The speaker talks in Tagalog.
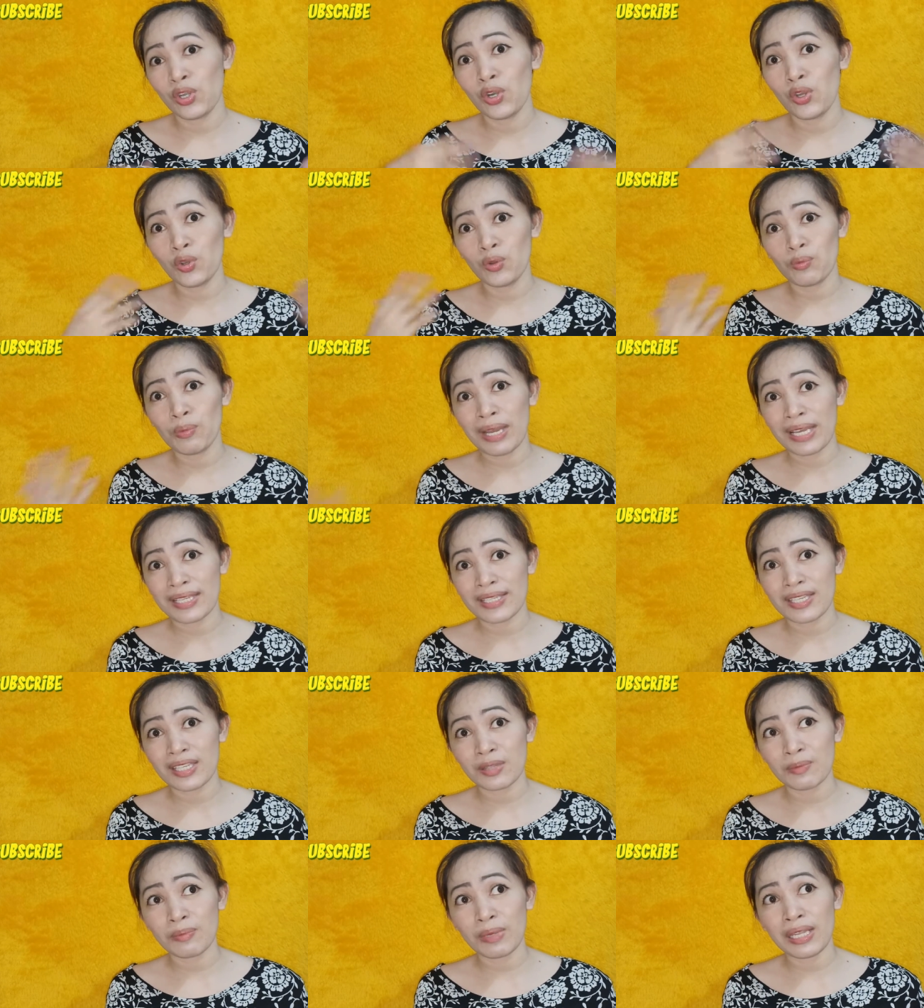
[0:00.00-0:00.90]
low
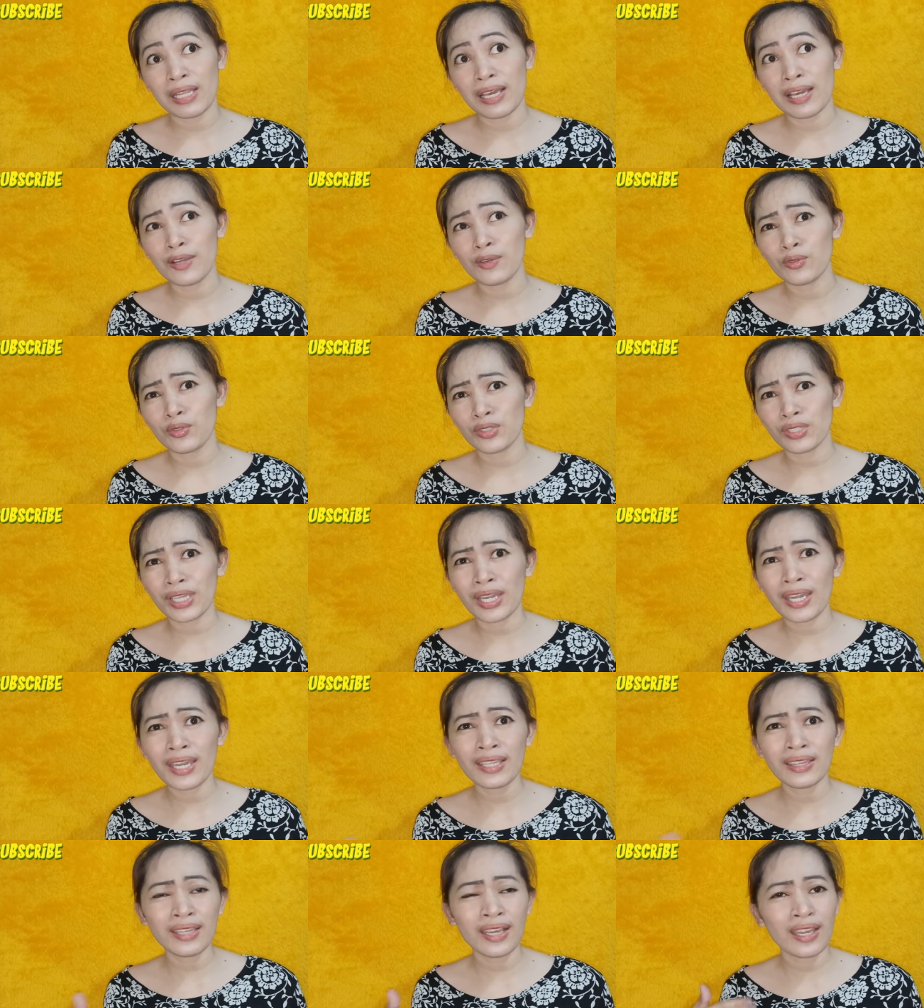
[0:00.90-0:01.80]
budget pa lang or
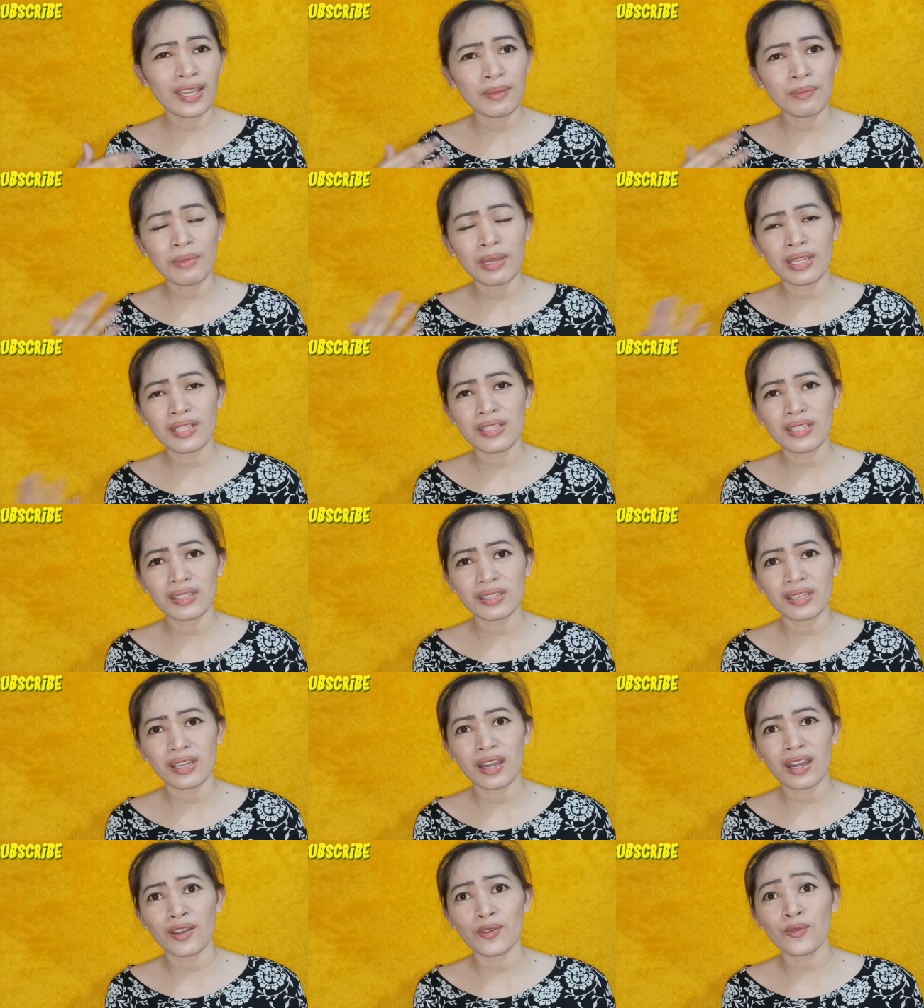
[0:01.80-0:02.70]
kahit high budget
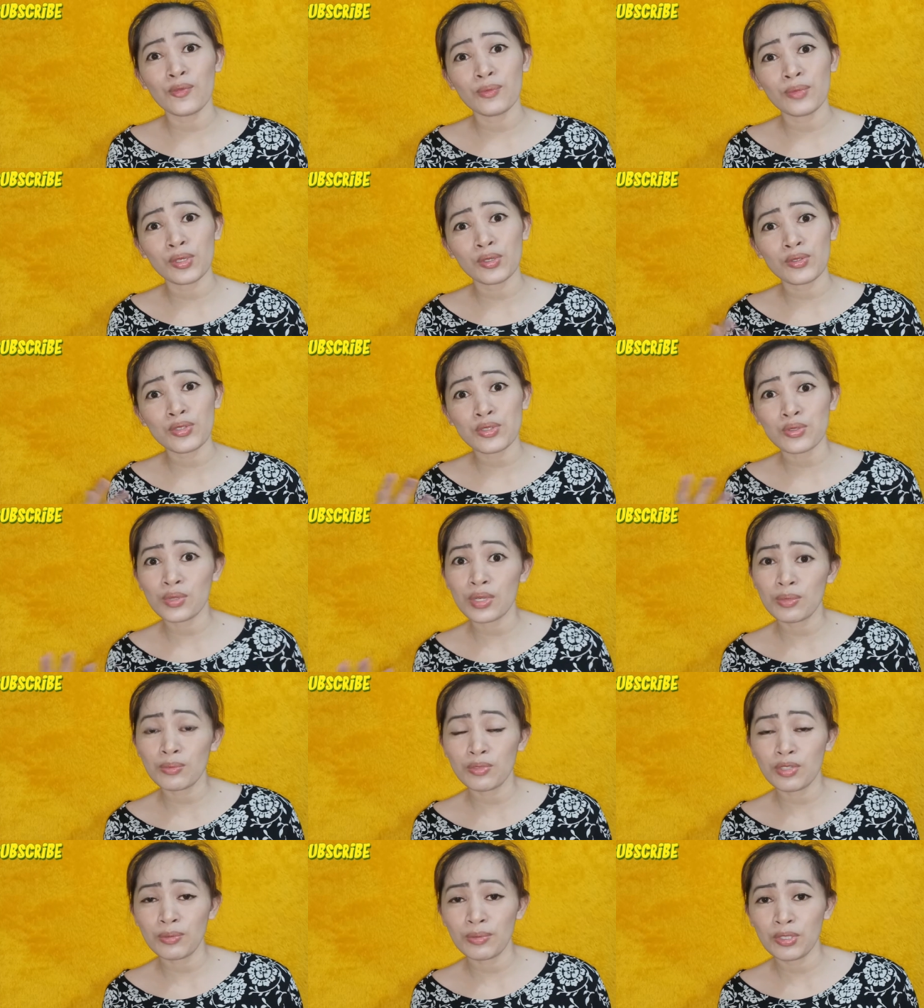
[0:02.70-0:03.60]
ka kung magustuhan
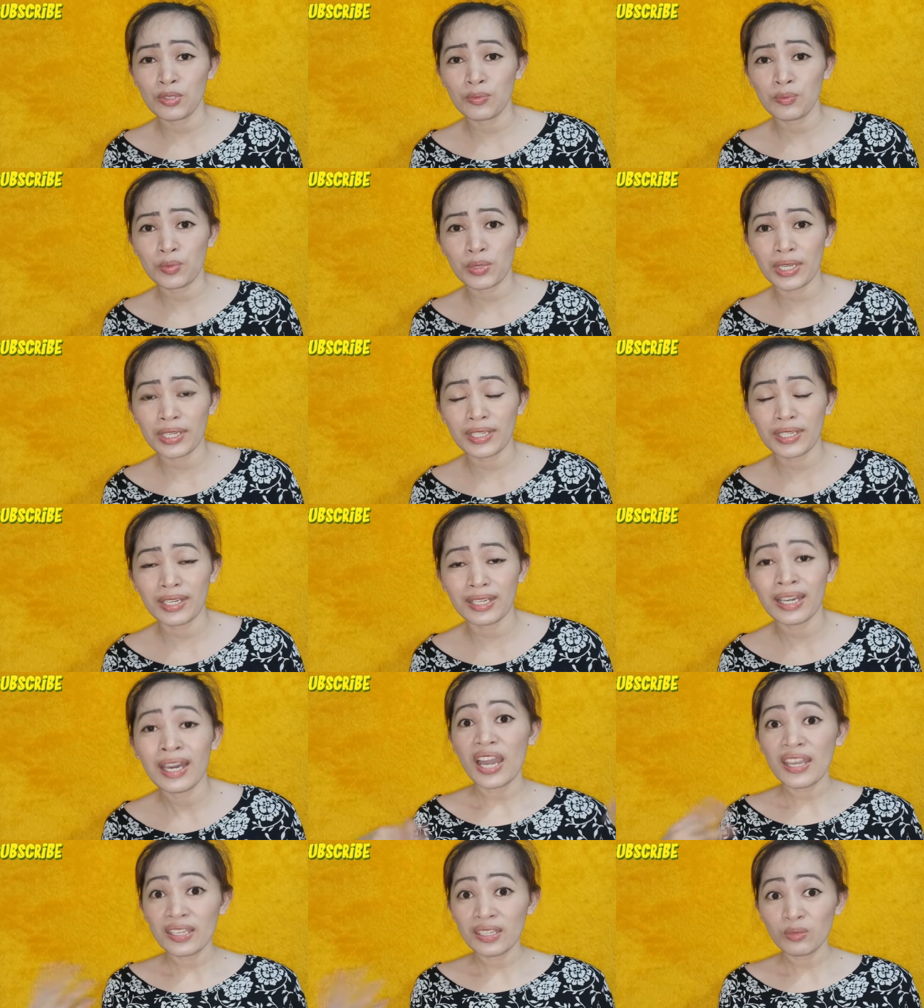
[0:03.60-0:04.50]
mo naman yung product.
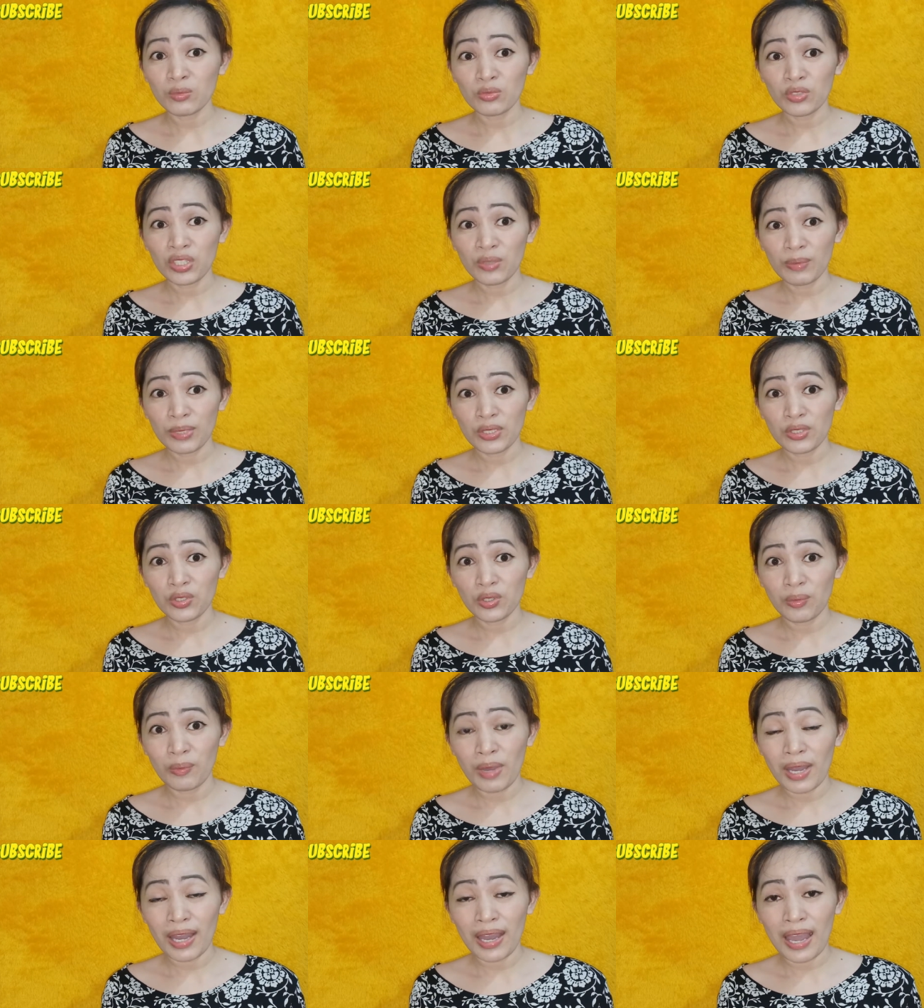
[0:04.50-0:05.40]
Anin mo naman
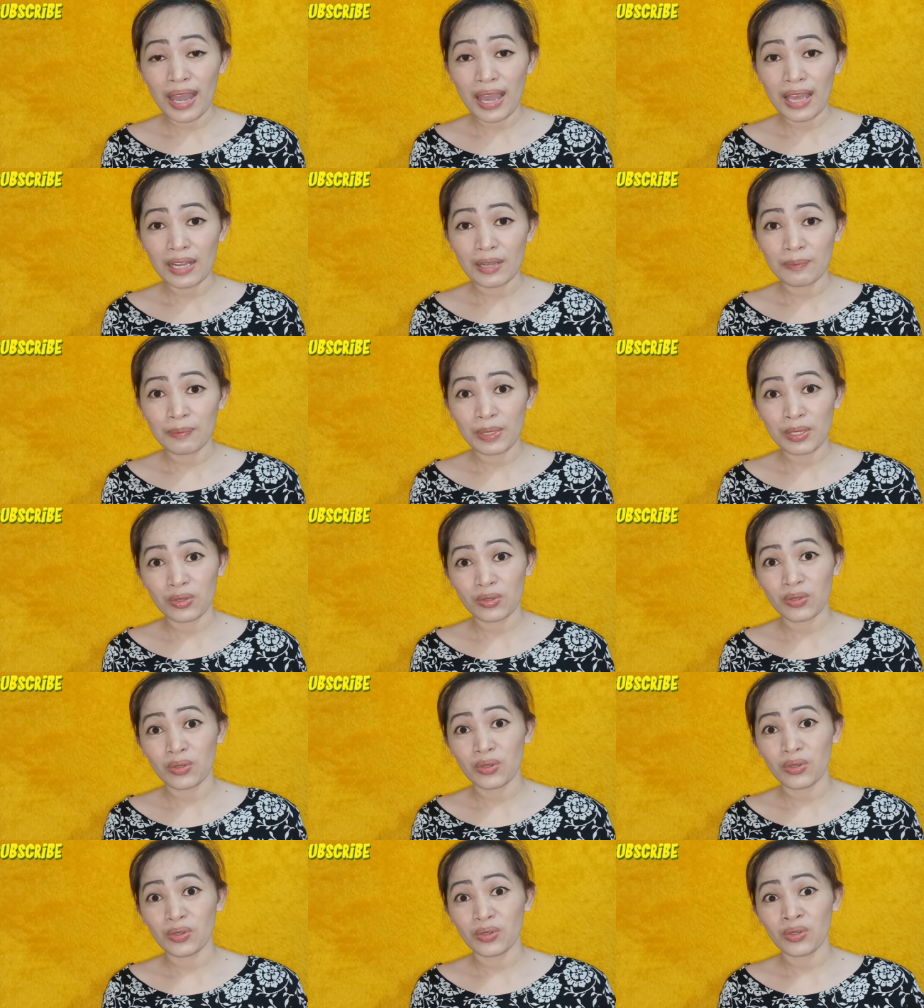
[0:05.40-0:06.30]
yung mahal
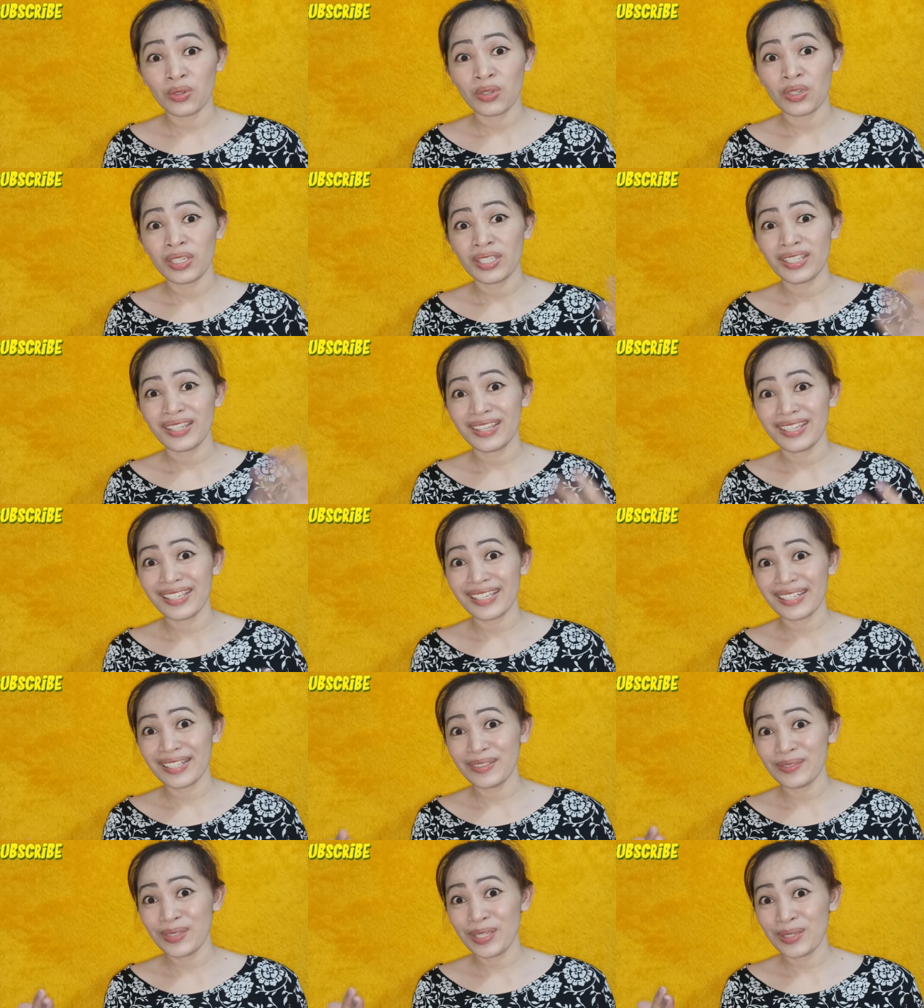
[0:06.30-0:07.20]
pero hindi ka
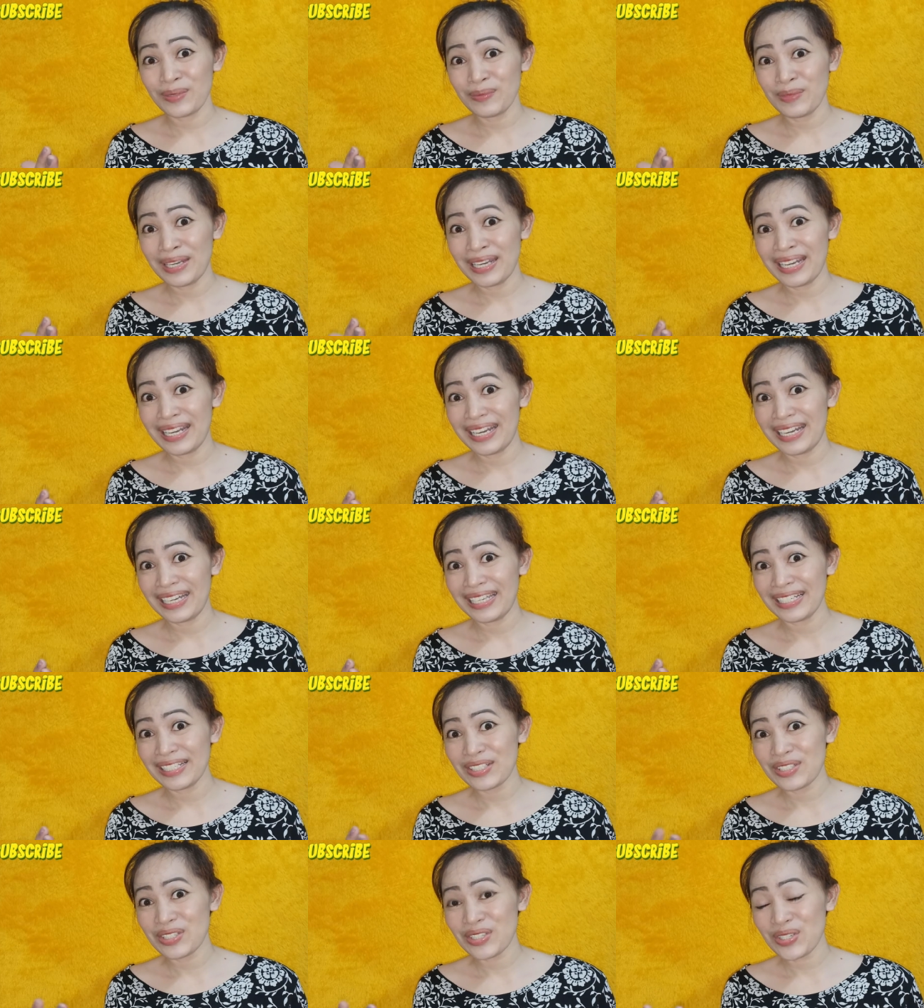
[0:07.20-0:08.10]
naman mahal.
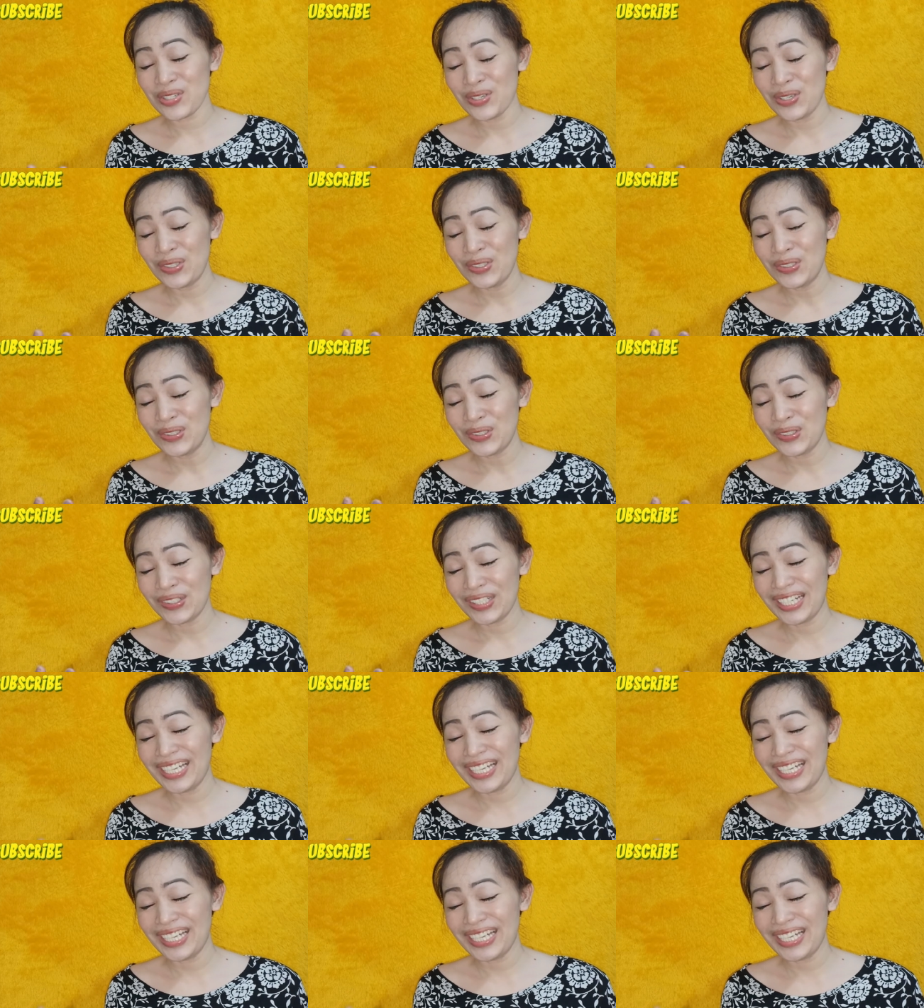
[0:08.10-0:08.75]
Joke.